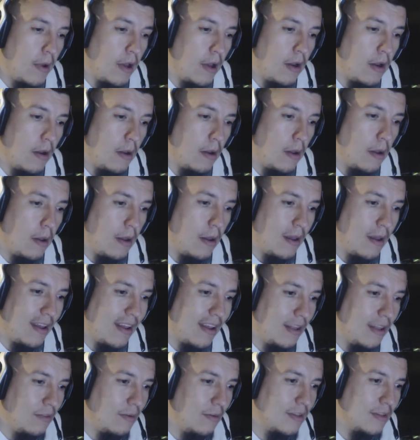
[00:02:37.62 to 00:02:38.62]
Para
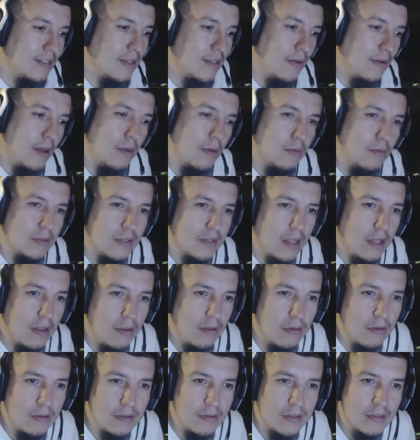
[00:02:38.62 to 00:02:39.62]
eh, que no les había
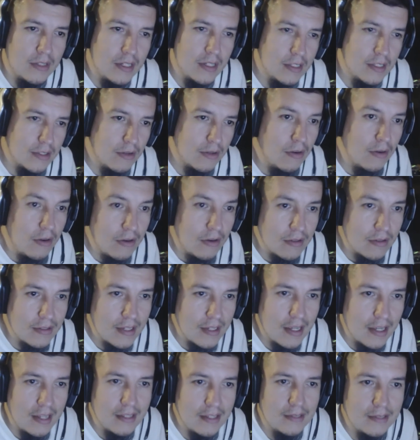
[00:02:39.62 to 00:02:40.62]
gustado dos, tres
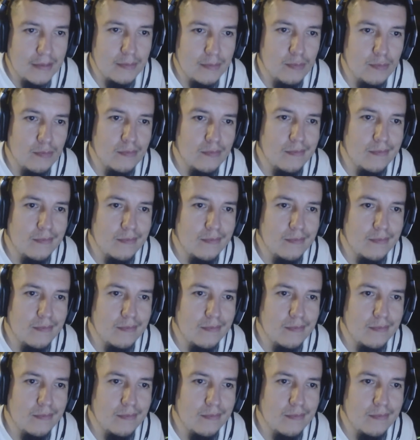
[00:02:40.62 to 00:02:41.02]
cosas.